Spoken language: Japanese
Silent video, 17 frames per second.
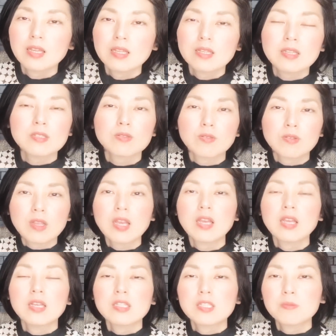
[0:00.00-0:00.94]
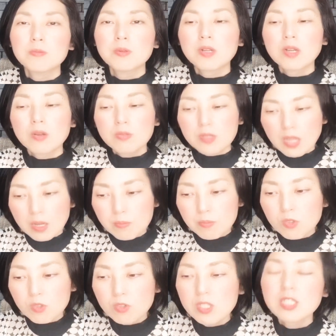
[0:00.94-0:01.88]
ですので自分が普段
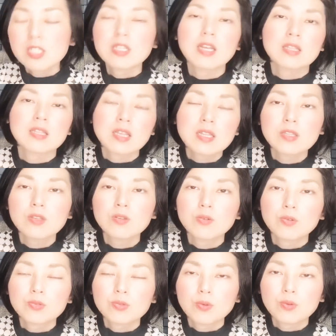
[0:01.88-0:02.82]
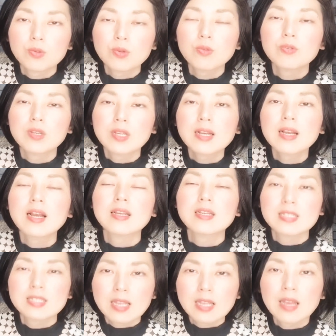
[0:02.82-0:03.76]
無口なんだっていうことをよく理解
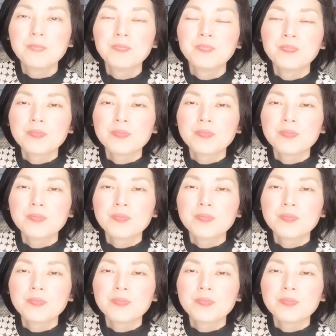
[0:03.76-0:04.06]
して